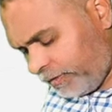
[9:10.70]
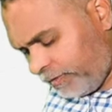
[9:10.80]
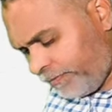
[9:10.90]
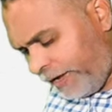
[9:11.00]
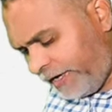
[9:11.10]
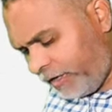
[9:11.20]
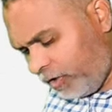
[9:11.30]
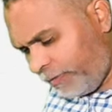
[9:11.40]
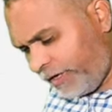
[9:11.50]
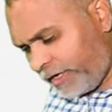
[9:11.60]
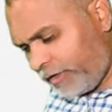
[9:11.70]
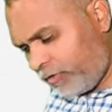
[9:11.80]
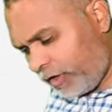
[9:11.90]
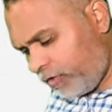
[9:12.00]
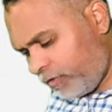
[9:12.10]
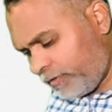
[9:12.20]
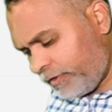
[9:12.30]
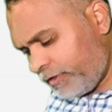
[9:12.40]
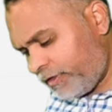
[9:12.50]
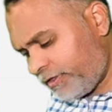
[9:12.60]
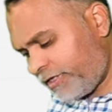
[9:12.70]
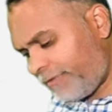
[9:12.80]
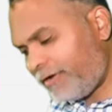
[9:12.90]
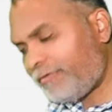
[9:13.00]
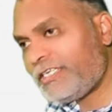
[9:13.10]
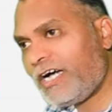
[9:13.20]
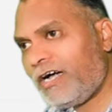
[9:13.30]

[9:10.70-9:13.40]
पहले डिनोमीटर का इंटू कर लो सेवन बन जा